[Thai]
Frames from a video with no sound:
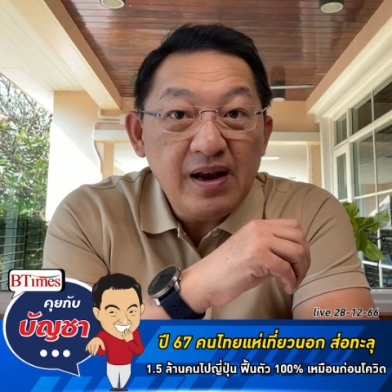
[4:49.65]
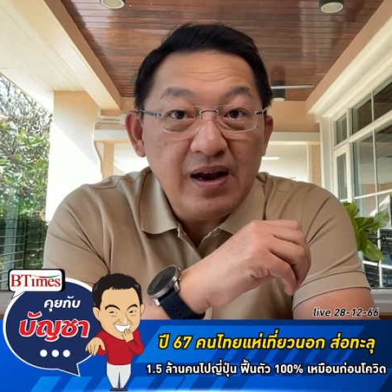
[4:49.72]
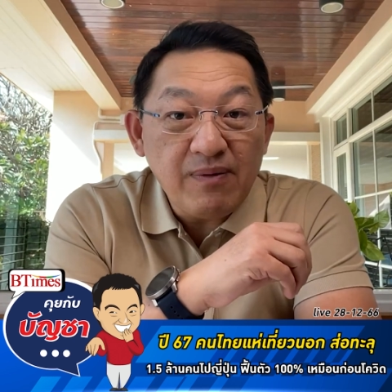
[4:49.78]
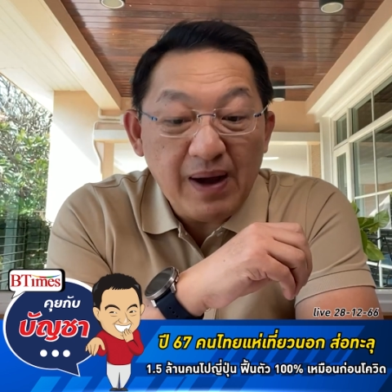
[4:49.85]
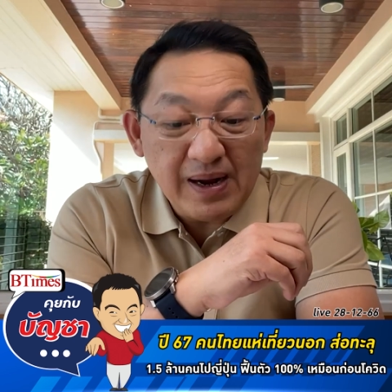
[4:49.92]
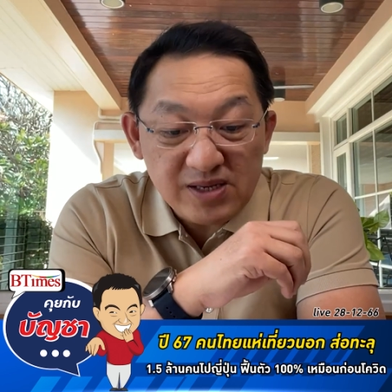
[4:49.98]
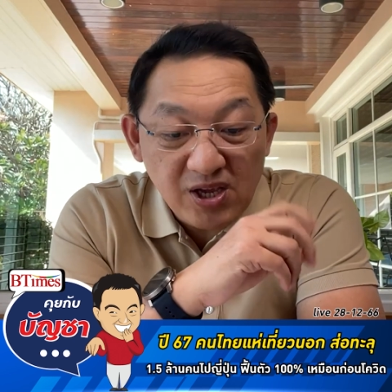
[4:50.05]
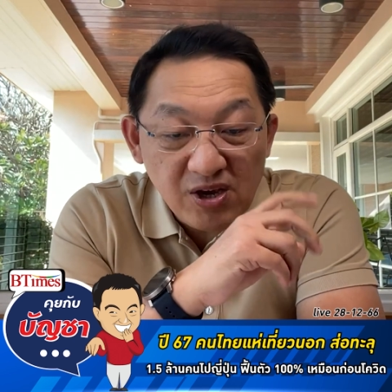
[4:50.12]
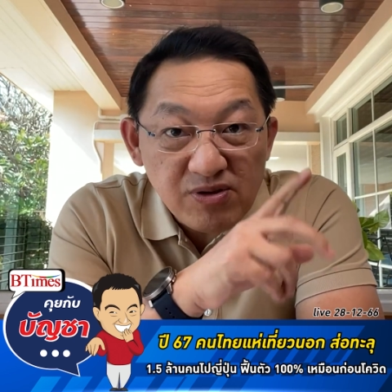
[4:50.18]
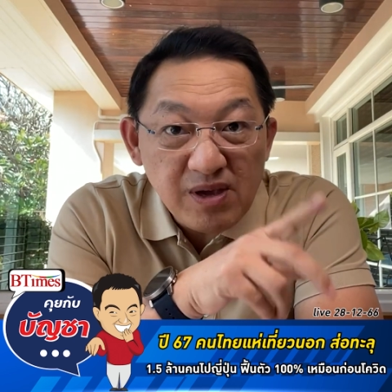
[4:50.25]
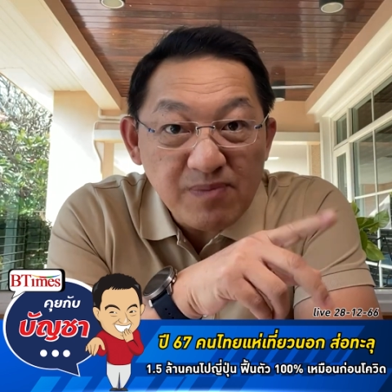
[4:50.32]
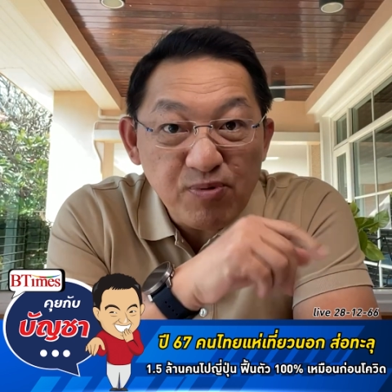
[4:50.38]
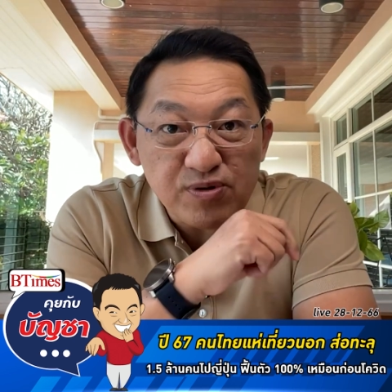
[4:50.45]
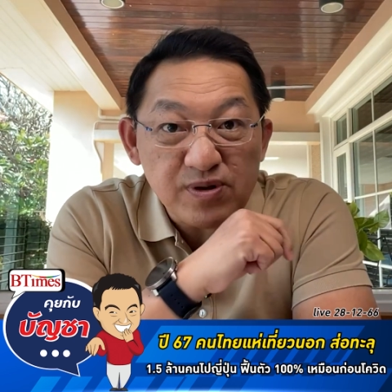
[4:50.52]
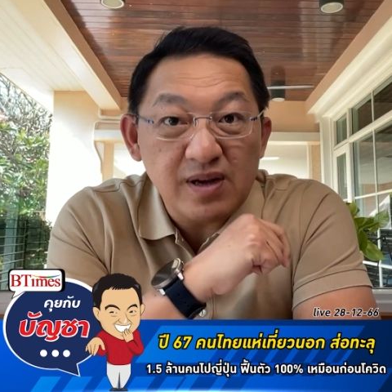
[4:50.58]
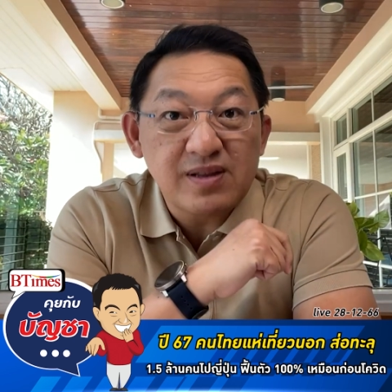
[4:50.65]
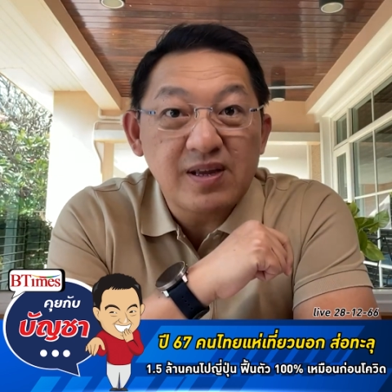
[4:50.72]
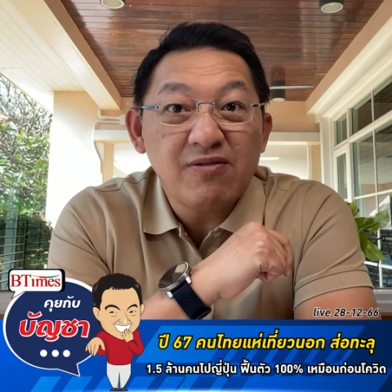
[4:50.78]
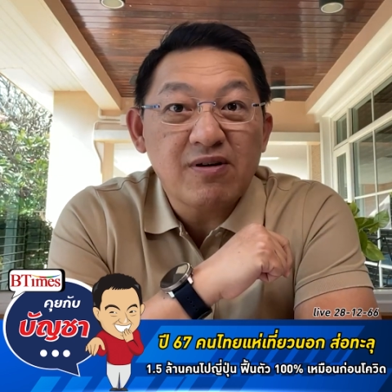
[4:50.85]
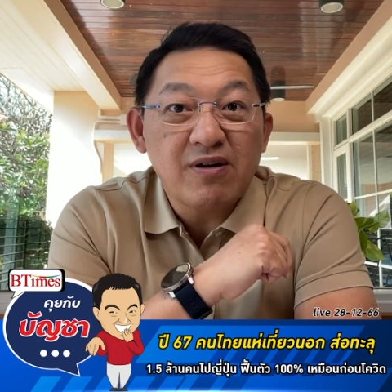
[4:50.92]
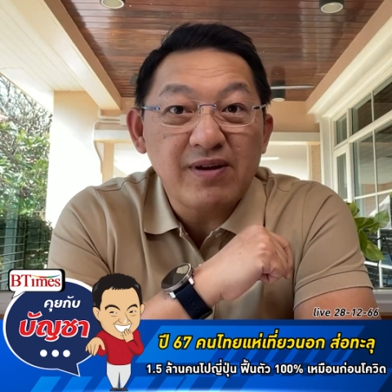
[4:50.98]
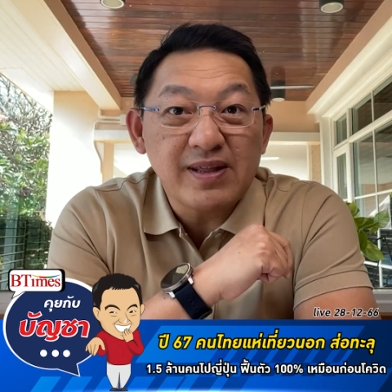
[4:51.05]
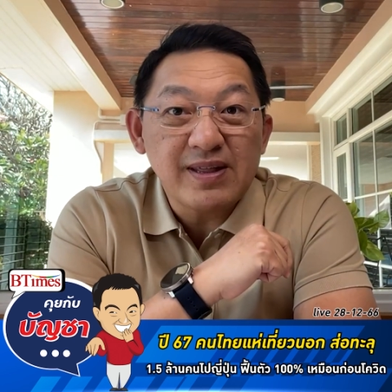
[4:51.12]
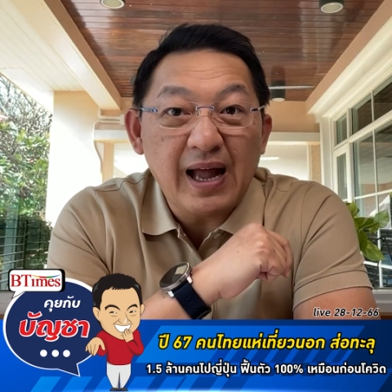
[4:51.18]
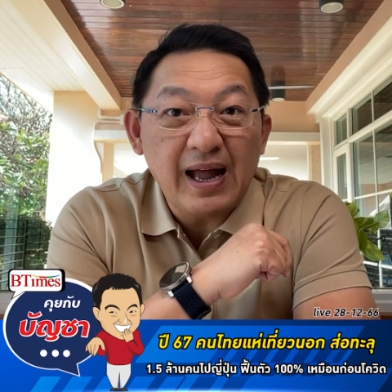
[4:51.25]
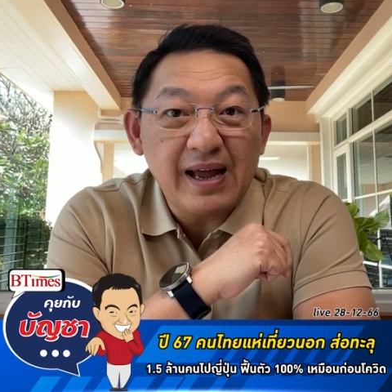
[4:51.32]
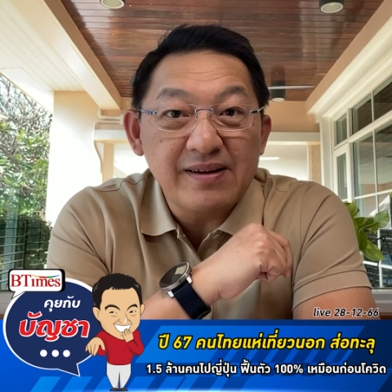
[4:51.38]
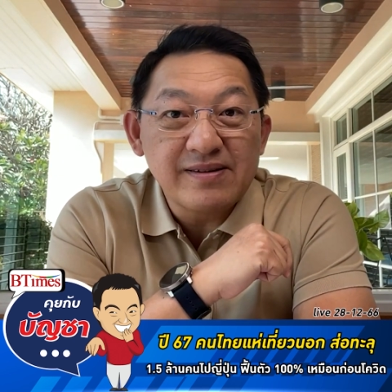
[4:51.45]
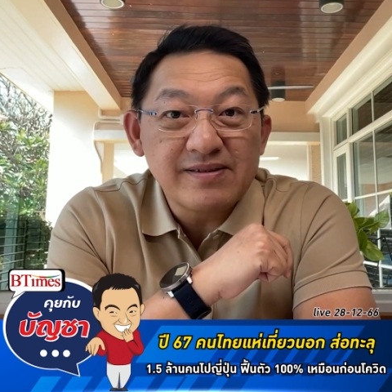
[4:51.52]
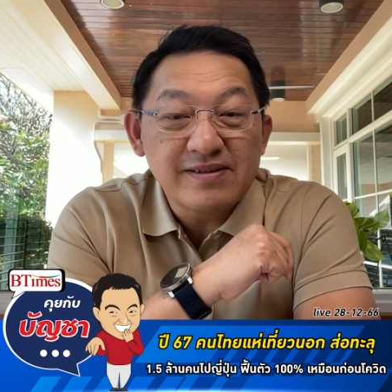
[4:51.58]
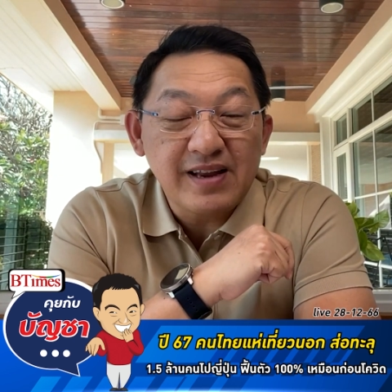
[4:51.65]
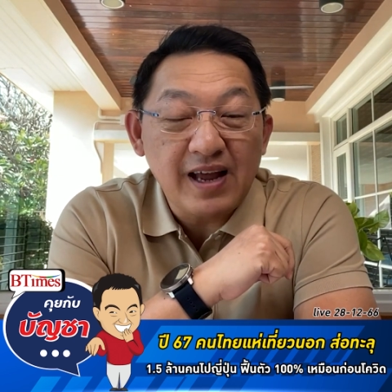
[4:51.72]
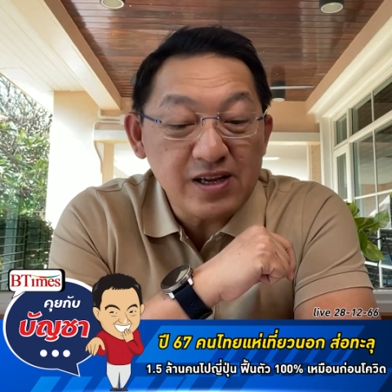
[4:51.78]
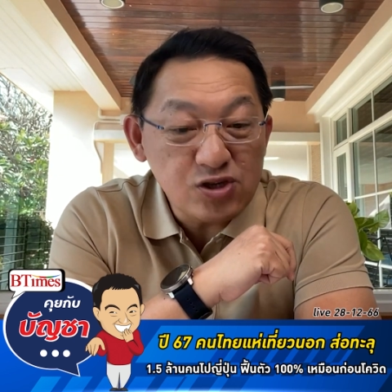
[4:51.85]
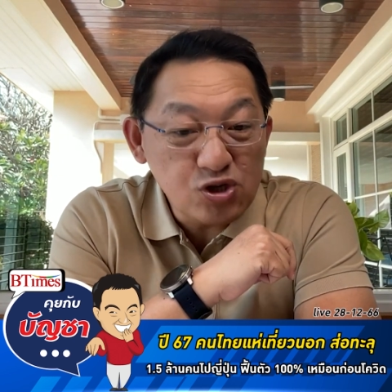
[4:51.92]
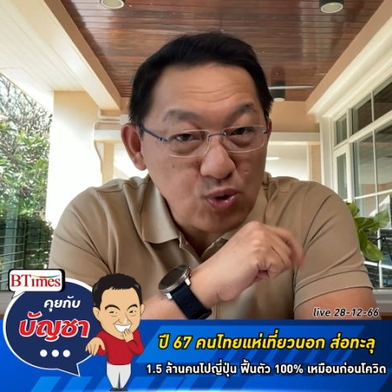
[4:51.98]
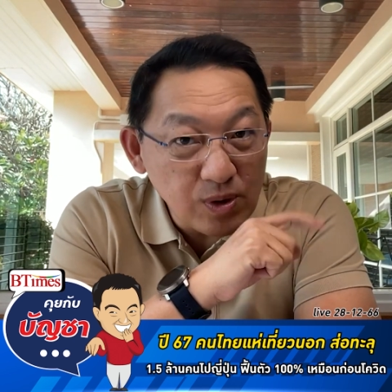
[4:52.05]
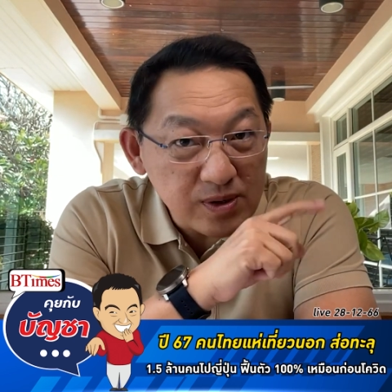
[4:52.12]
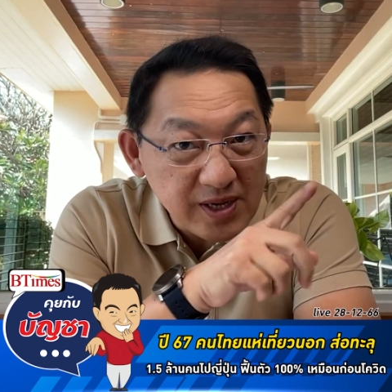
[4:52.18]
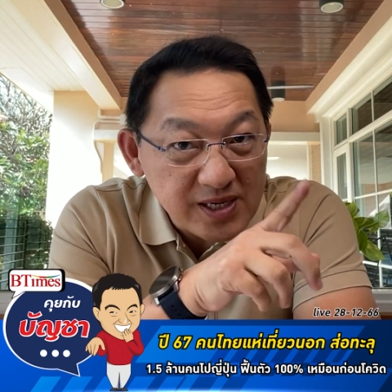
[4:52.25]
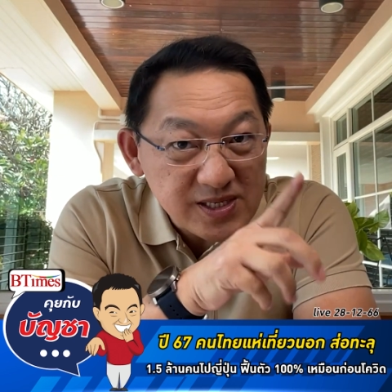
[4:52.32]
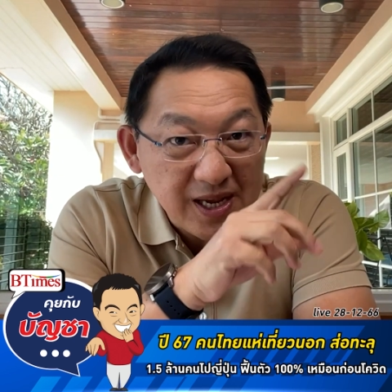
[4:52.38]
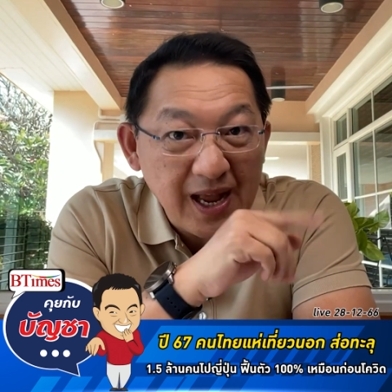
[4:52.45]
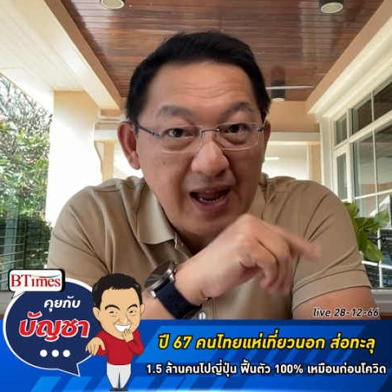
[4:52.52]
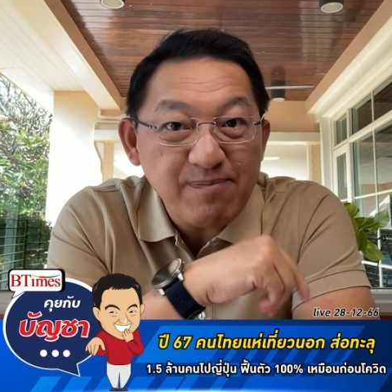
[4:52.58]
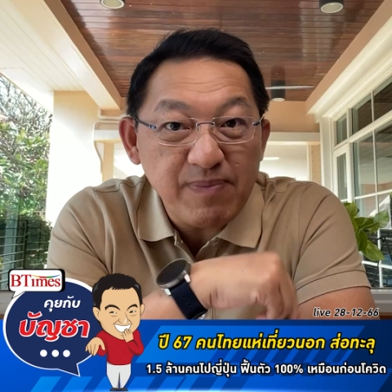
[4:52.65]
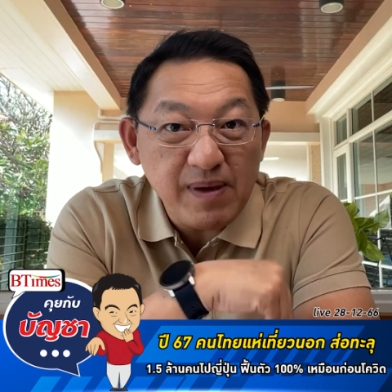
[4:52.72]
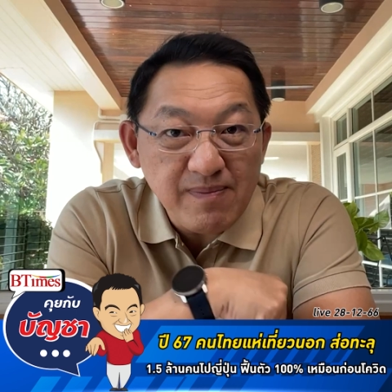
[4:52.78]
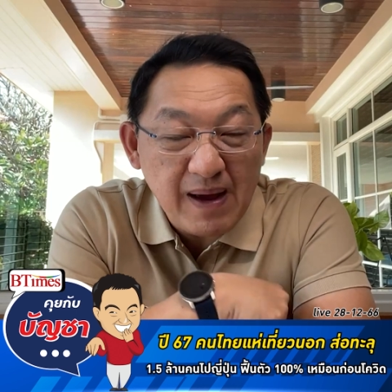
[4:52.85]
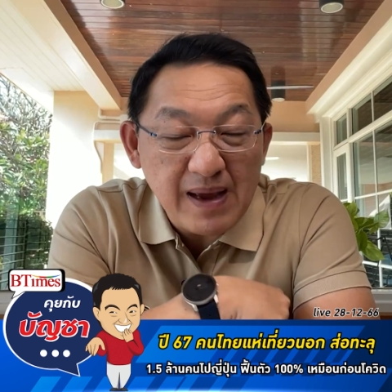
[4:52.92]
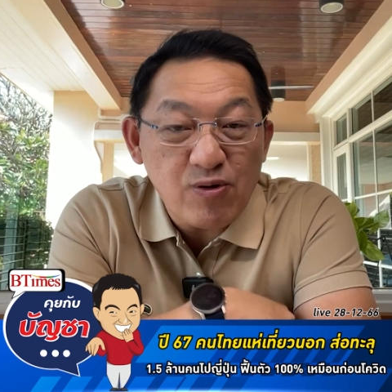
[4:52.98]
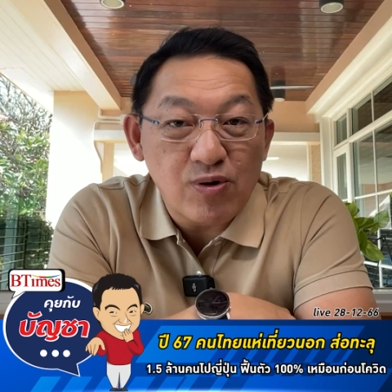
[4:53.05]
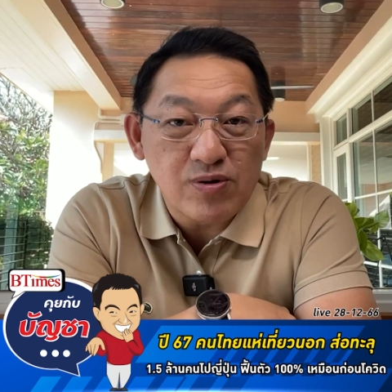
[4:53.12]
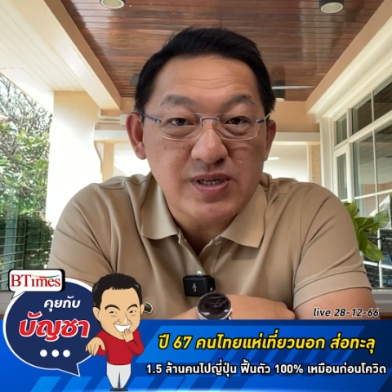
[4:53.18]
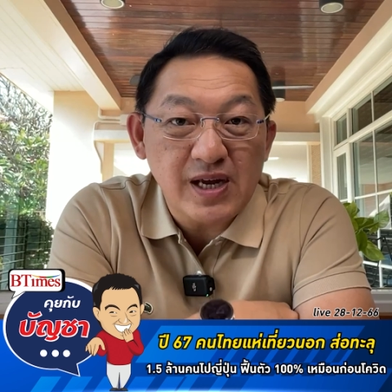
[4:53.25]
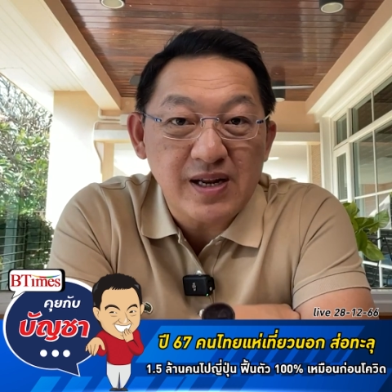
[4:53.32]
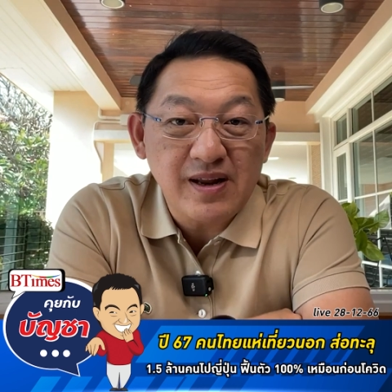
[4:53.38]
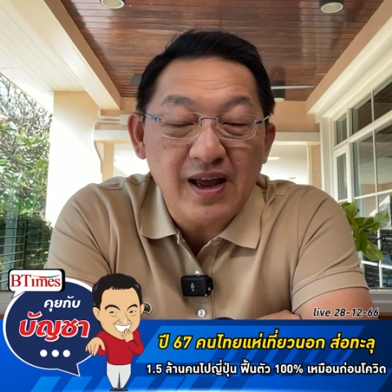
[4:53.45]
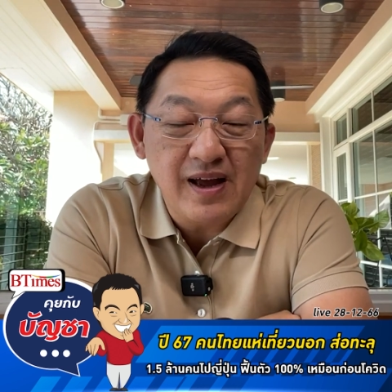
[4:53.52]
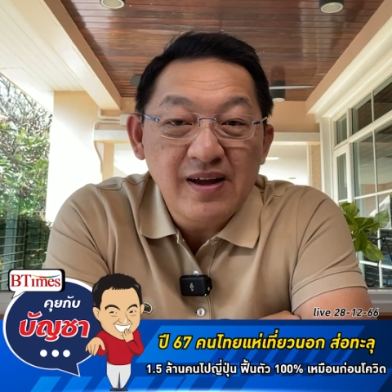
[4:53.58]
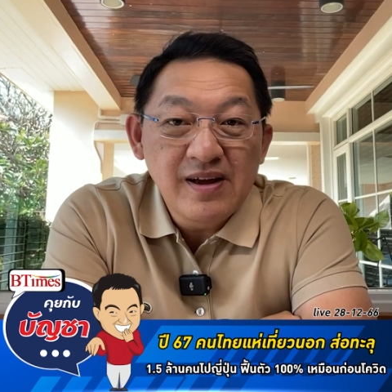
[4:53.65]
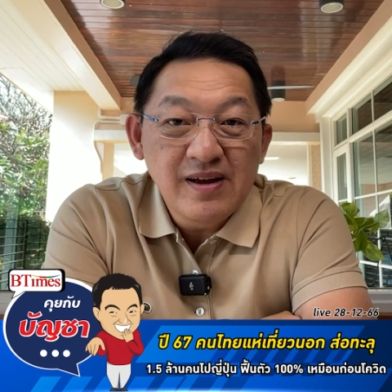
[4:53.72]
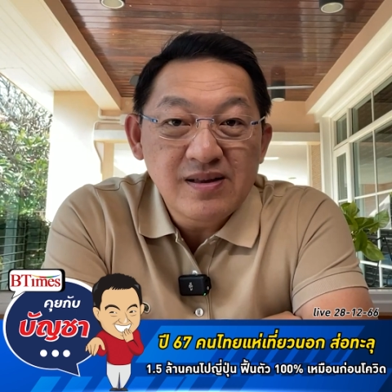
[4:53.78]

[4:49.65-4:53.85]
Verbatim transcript: ระหว่างเที่ยวญี่ปุ่นกับเที่ยวเกาหลีใต้ในช่วงเทศกาลปีใหม่ 67 เนี่ย